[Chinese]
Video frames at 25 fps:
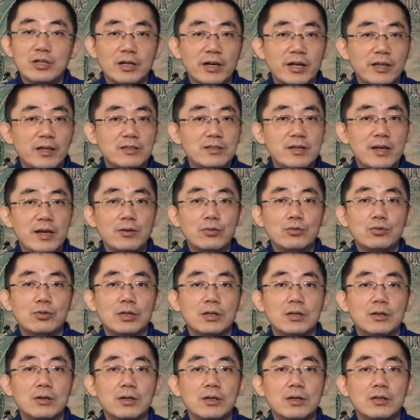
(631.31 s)
来的灾
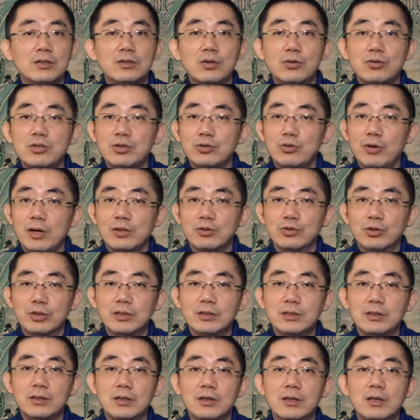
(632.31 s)
祸，都是乱伦，